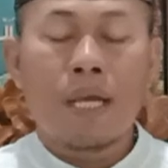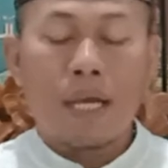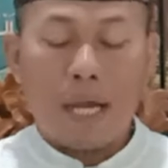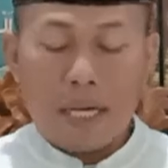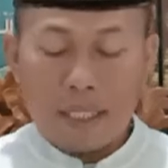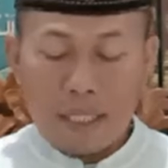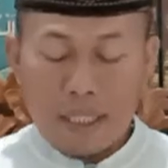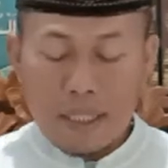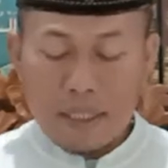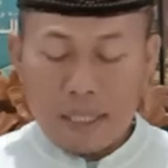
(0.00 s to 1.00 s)
Kali
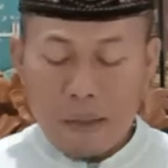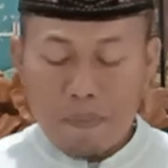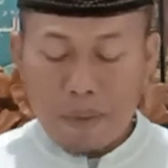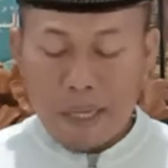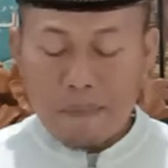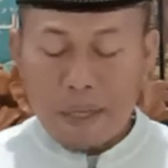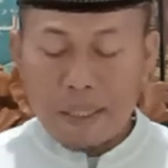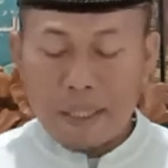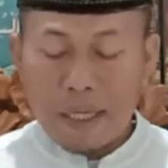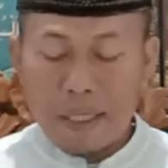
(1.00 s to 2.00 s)
ini sampai
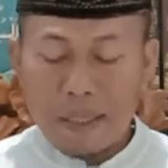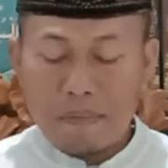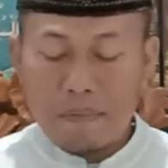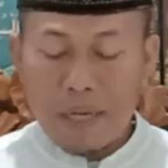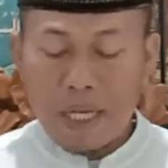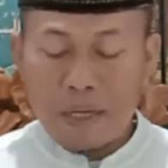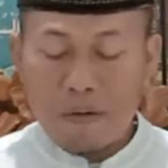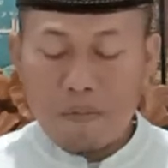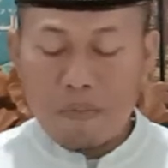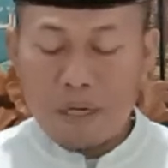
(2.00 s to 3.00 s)
pada hikmah
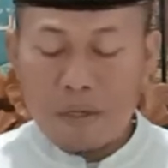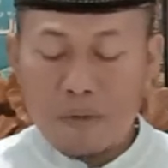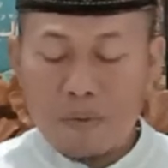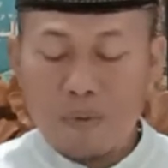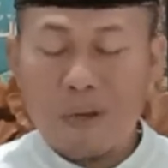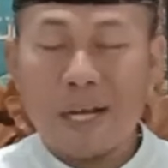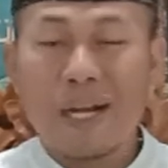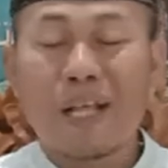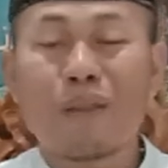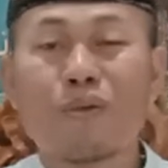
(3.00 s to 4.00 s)
nomor
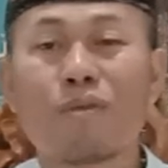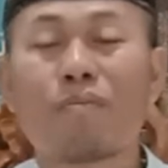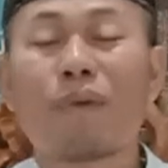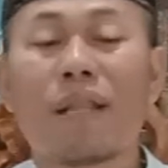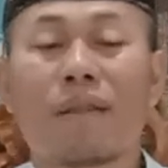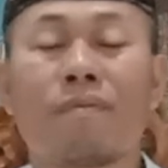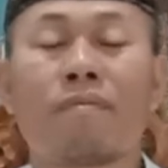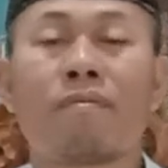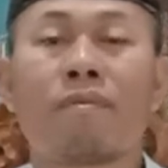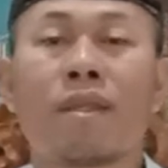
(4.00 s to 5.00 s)
204.
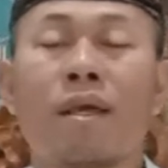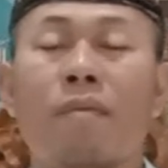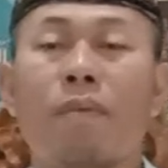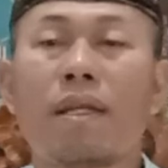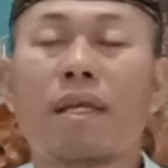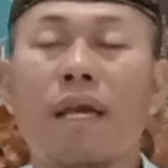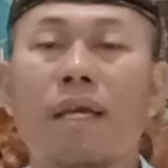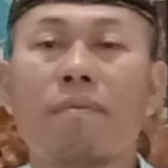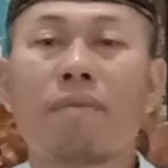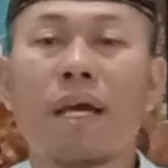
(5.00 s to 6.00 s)
Pada
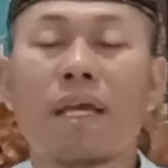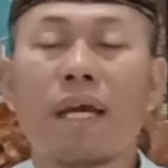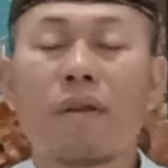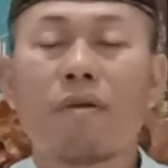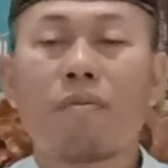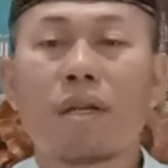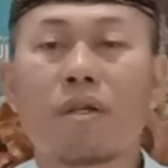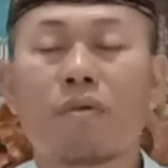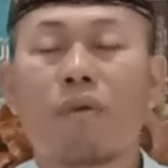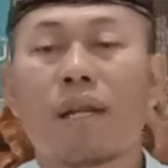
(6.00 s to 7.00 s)
hikmah yang nomor
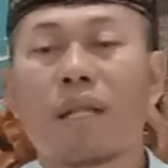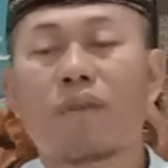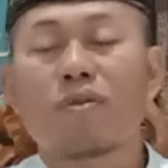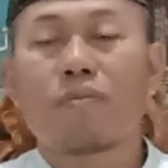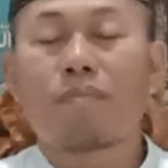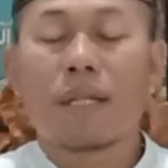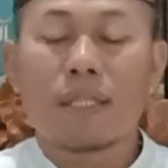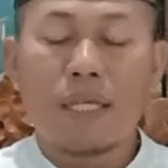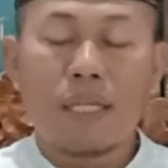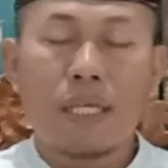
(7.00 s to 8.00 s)
204
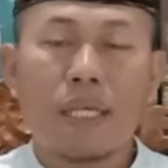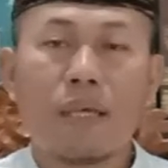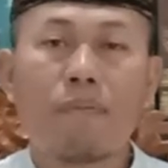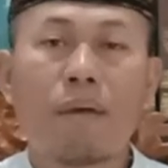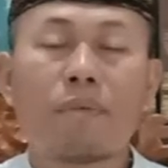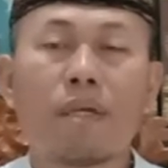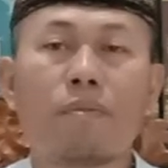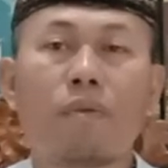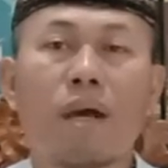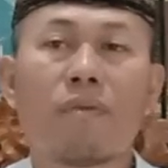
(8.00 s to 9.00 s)
ini, Imam
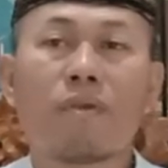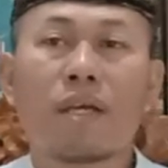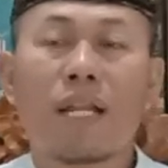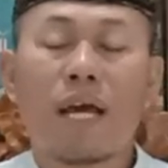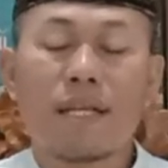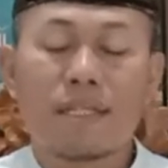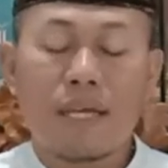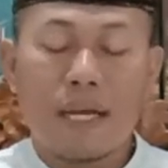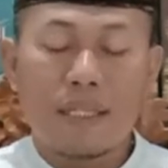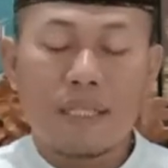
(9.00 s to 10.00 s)
Ibnu Athaillah
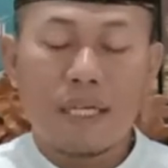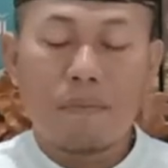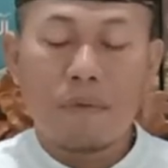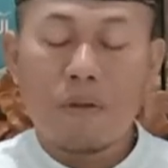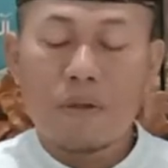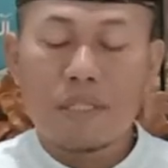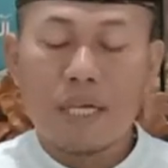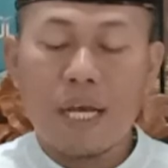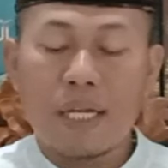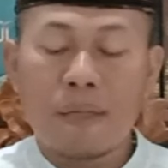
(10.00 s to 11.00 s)
As-Sakandari
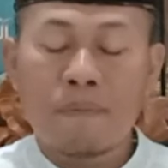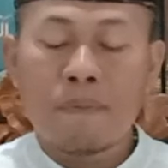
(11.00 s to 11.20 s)
menuliskan,